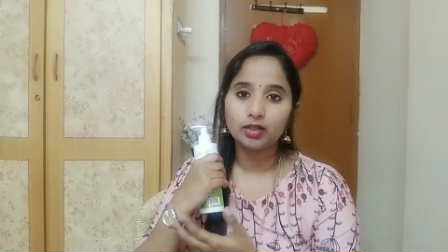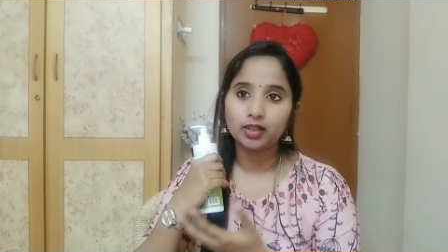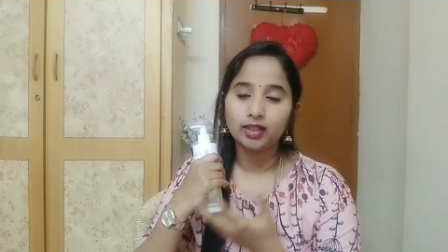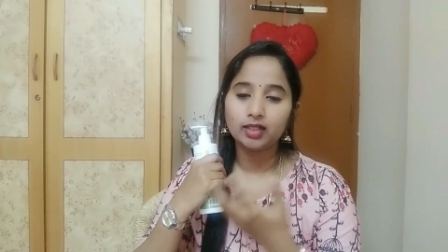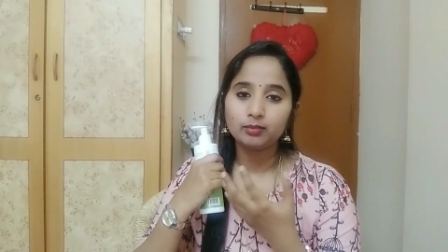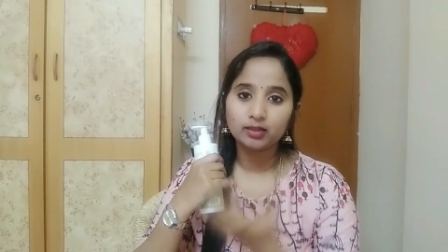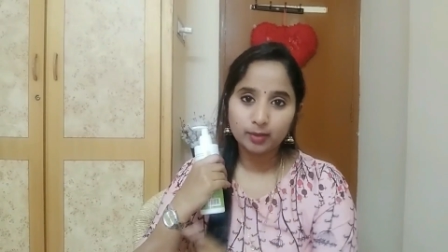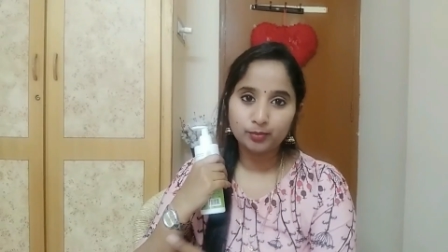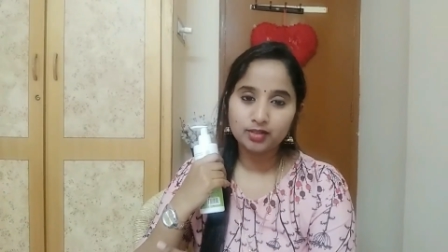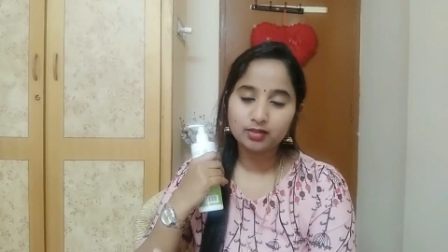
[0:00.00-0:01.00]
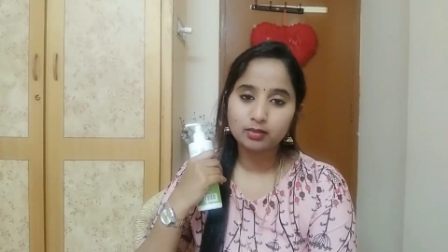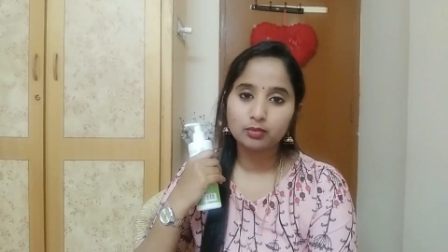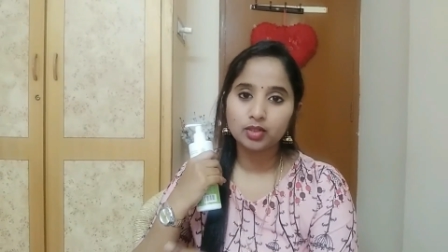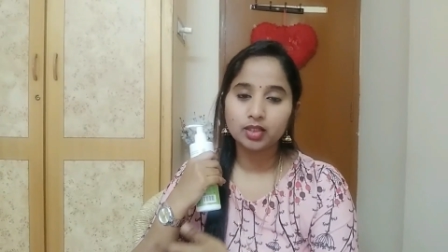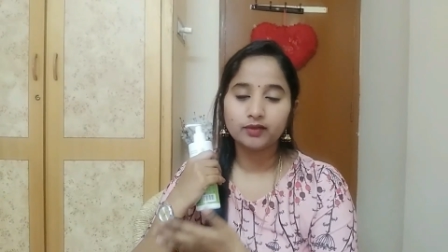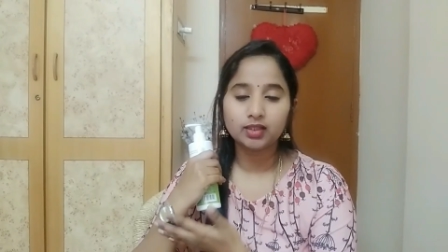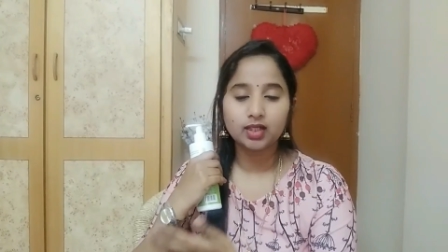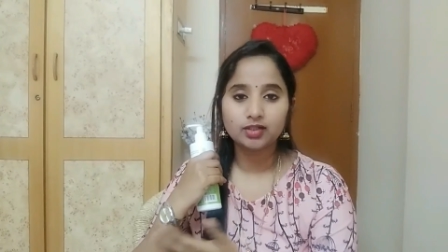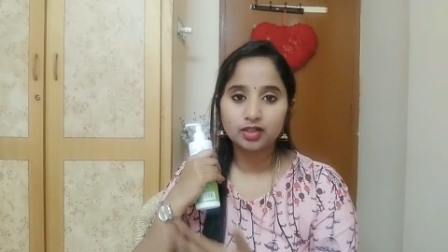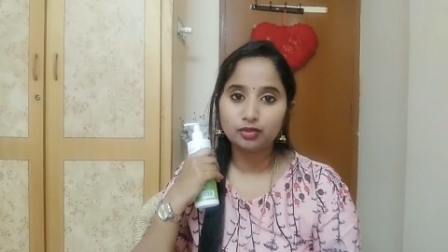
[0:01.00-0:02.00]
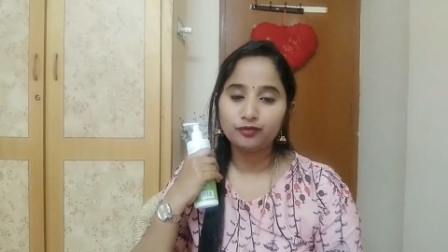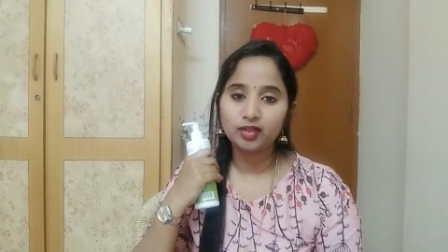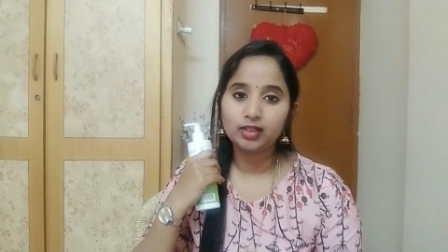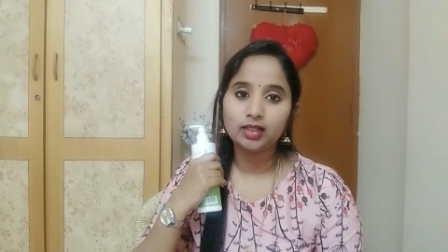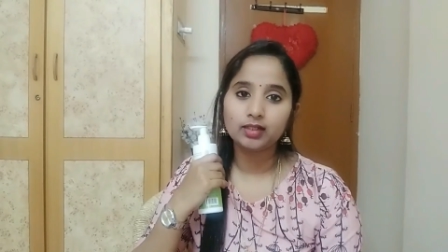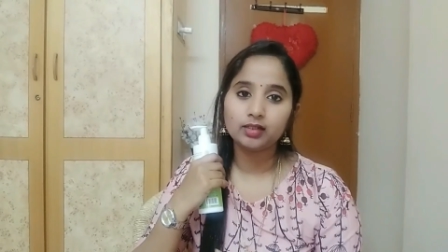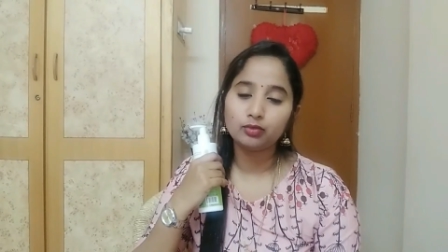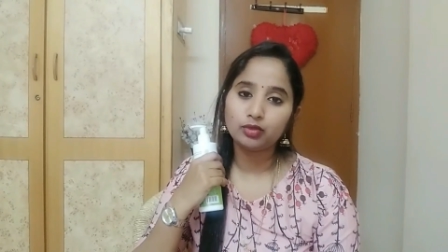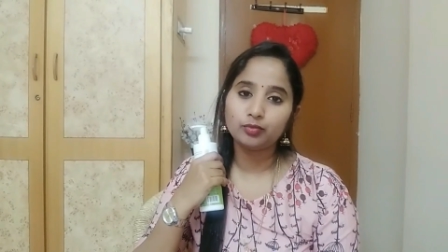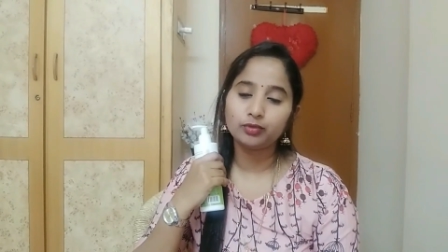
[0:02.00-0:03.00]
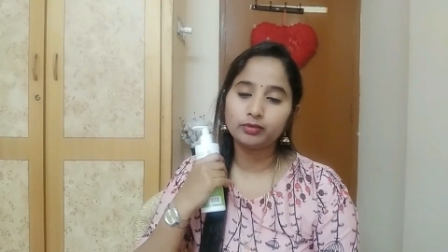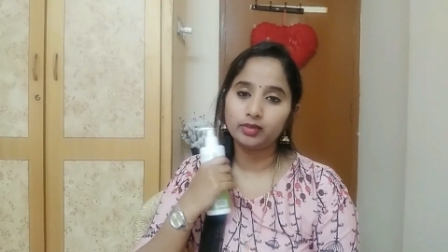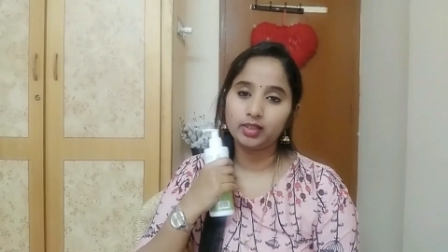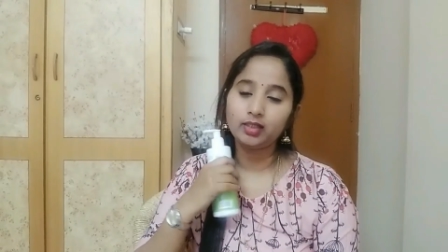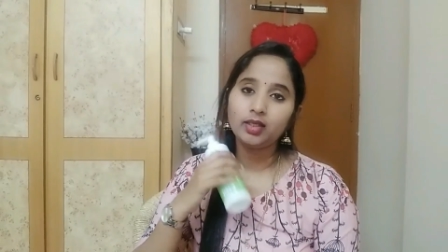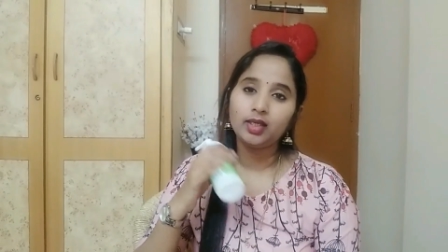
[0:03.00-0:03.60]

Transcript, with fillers: ఉంటాయి అండ్ మనం అప్లై చేసుకున్న తర్వాత ఆ జిడ్డు ఫీలింగ్ అనేది ఉండిపోతుంది